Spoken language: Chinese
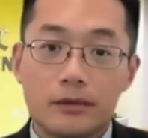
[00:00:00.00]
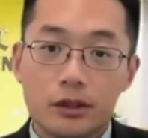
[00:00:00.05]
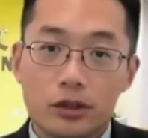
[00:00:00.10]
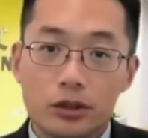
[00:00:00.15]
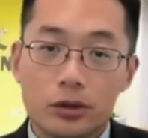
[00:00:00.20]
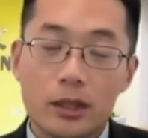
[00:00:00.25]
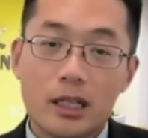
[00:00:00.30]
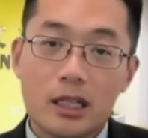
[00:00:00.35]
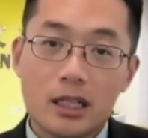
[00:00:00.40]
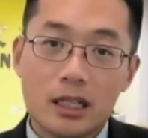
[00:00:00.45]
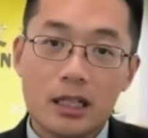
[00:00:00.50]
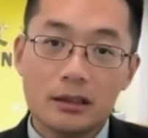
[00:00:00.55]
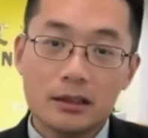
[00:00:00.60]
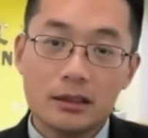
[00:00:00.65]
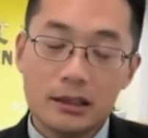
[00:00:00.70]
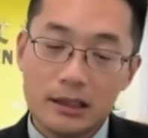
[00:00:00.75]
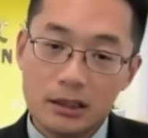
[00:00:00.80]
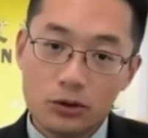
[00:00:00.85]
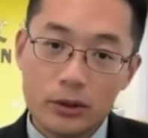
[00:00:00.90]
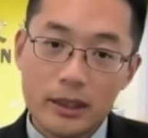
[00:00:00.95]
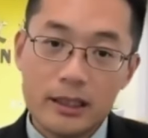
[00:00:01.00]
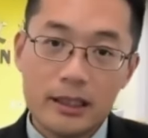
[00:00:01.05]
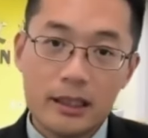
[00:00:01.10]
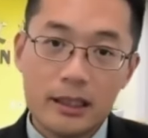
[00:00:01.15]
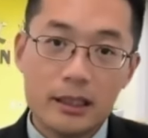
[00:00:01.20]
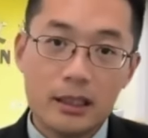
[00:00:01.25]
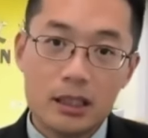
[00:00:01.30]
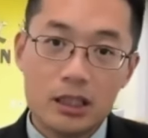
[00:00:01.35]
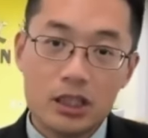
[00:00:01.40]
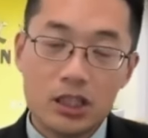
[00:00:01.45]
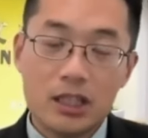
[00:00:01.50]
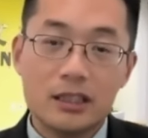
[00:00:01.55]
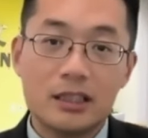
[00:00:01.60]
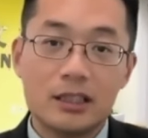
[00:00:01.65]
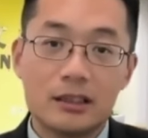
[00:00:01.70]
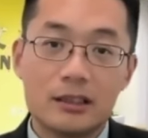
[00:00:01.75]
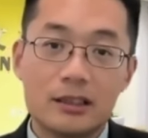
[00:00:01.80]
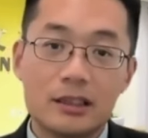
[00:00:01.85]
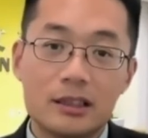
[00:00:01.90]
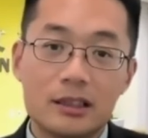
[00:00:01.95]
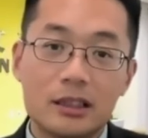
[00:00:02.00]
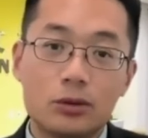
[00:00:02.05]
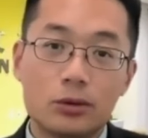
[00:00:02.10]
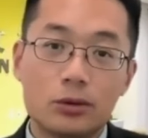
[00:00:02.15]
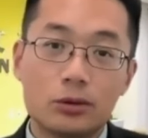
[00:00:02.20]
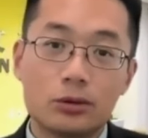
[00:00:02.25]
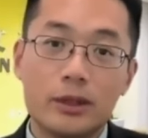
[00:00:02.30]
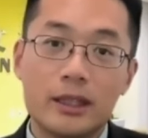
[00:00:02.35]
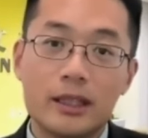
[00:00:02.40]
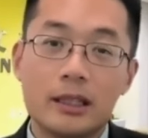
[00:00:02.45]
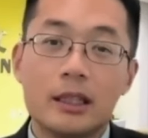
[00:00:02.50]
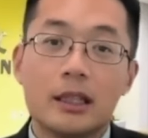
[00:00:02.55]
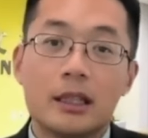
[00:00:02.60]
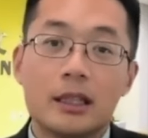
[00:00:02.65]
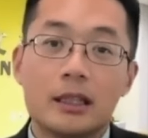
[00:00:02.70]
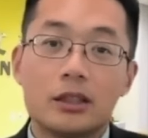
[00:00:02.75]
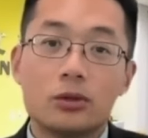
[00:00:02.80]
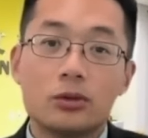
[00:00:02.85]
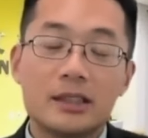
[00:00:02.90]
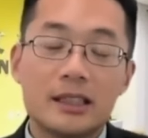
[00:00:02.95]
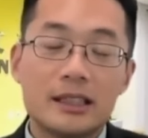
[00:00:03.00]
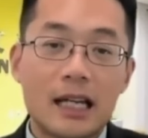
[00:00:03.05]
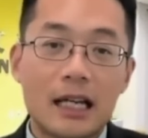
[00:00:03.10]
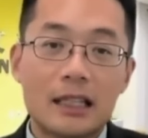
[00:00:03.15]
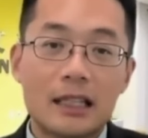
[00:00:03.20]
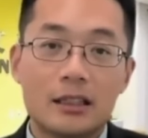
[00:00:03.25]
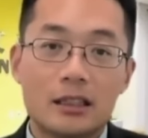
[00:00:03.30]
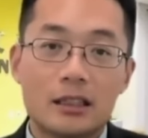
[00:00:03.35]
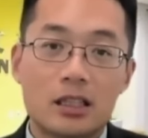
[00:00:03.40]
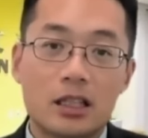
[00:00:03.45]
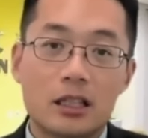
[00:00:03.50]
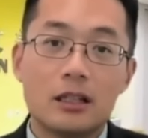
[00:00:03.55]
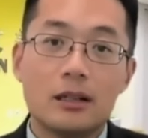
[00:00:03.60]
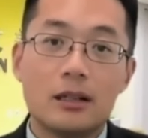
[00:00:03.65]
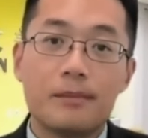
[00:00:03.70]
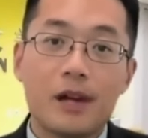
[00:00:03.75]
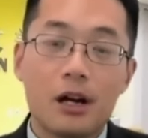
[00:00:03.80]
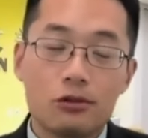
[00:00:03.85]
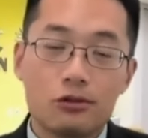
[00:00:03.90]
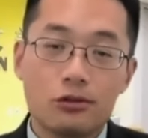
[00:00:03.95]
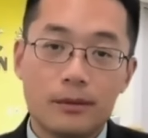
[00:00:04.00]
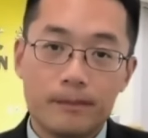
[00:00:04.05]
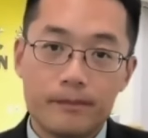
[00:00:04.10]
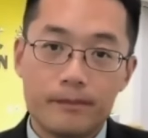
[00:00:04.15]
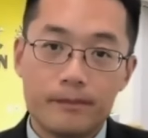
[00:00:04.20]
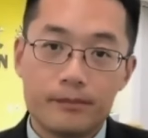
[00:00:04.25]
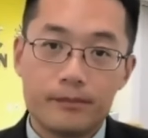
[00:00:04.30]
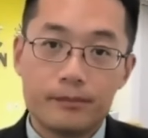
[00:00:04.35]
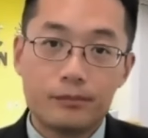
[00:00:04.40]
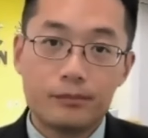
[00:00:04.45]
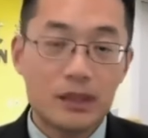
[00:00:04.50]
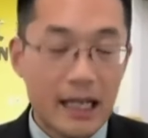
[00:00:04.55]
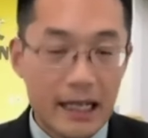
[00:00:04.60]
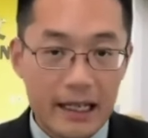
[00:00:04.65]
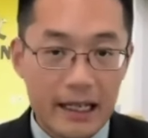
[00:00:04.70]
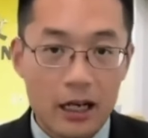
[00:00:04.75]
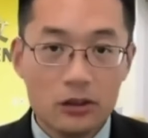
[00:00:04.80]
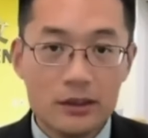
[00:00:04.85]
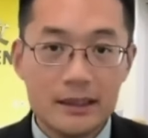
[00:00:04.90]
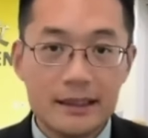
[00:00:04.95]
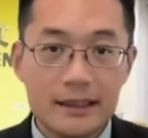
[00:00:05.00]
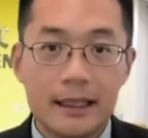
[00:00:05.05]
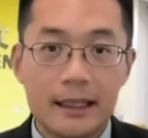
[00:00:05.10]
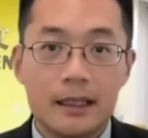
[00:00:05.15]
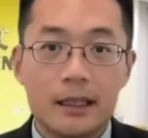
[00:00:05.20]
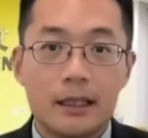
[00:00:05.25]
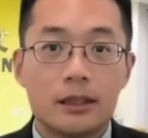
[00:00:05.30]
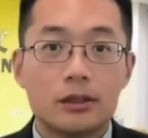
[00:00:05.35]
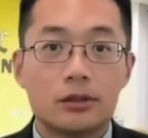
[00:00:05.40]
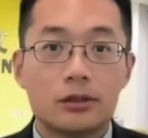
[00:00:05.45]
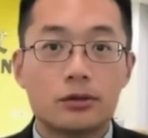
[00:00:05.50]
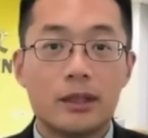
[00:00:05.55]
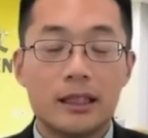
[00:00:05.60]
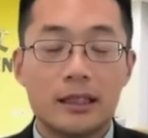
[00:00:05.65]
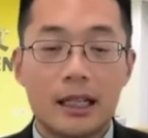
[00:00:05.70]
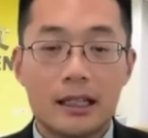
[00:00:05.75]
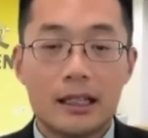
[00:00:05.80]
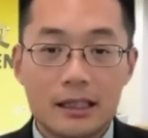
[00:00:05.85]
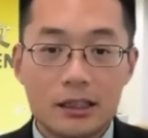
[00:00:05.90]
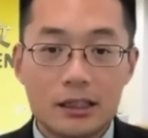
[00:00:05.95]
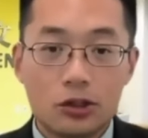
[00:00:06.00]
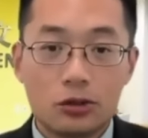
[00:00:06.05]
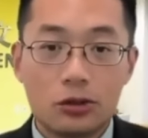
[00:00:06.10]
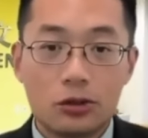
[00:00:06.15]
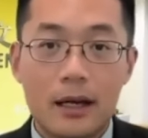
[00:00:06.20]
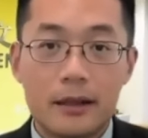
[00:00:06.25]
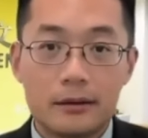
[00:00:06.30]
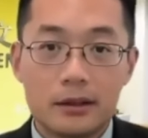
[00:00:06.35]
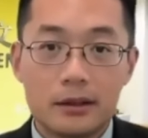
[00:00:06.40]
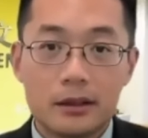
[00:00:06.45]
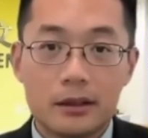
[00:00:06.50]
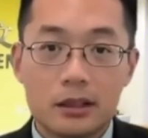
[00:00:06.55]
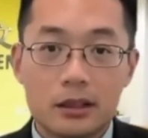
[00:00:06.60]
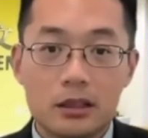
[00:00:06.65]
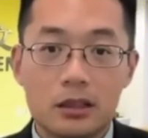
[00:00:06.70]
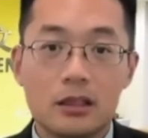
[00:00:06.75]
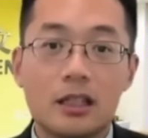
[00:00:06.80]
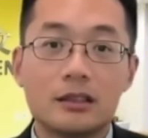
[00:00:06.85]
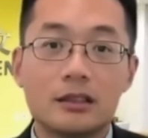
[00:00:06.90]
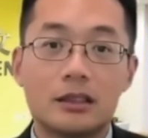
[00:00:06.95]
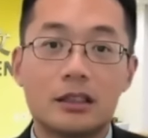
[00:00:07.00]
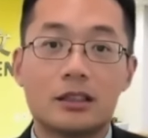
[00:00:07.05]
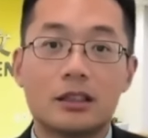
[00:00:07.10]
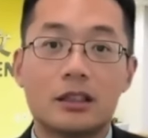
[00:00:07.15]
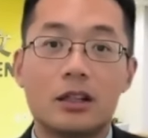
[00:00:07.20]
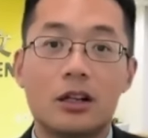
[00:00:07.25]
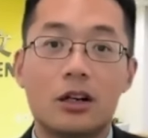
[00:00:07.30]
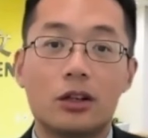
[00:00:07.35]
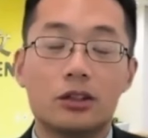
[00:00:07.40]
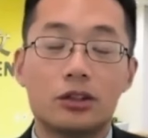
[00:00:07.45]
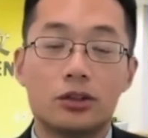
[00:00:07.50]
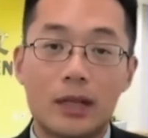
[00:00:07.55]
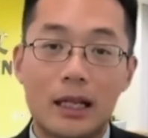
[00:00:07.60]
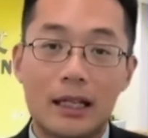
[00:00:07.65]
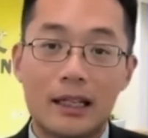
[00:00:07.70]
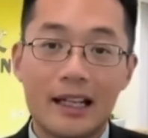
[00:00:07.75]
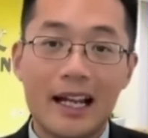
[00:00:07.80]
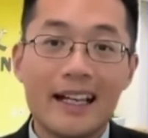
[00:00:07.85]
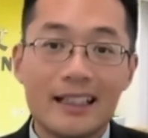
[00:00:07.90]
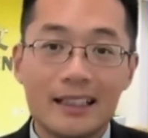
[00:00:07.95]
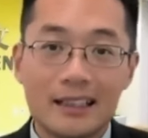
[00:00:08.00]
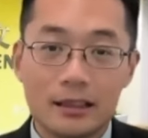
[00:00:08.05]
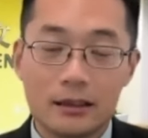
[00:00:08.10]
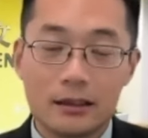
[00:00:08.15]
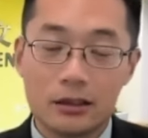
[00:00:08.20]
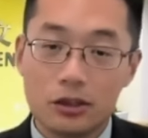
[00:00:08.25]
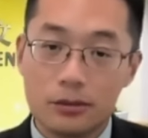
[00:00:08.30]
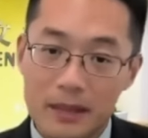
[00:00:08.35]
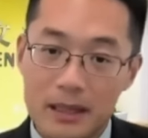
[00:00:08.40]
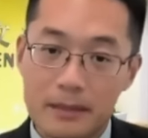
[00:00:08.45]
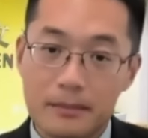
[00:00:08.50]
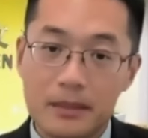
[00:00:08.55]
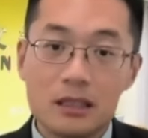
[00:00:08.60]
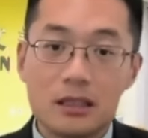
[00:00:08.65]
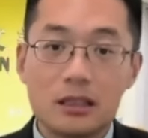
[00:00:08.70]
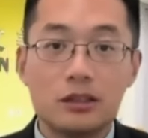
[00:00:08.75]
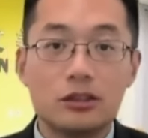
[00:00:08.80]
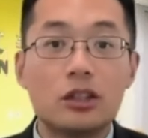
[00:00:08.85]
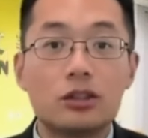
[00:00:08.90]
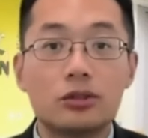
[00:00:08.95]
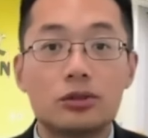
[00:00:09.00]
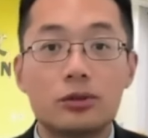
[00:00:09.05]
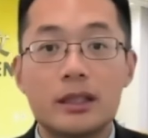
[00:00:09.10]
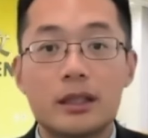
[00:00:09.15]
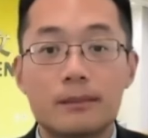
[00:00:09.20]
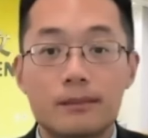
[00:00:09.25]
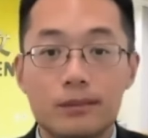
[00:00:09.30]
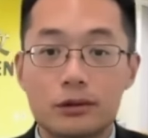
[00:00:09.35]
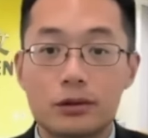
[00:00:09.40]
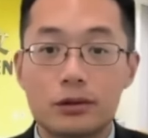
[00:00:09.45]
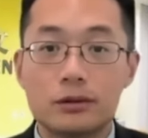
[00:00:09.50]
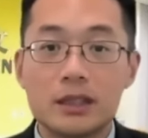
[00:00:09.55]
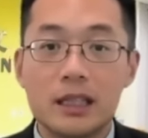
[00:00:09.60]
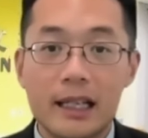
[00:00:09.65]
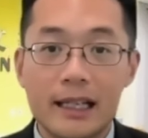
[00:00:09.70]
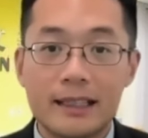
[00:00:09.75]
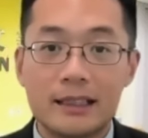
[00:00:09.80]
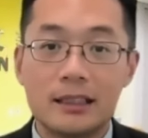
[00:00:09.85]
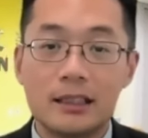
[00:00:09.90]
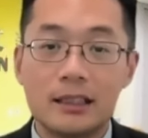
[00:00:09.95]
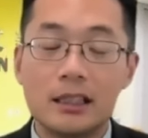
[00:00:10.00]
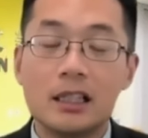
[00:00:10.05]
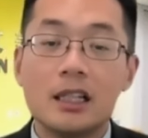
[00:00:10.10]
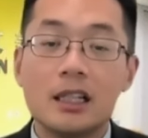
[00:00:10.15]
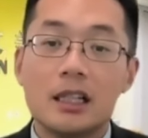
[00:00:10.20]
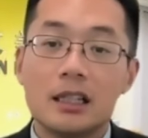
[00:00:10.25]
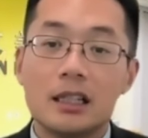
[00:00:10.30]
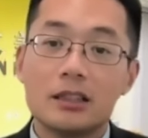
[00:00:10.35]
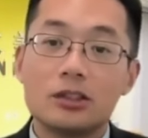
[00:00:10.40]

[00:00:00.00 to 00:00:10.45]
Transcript: 学生对这个申请系统对 U C 加大的审核标准不太了解，所以他在选课的时候选类型的每门课要对应不同的类型。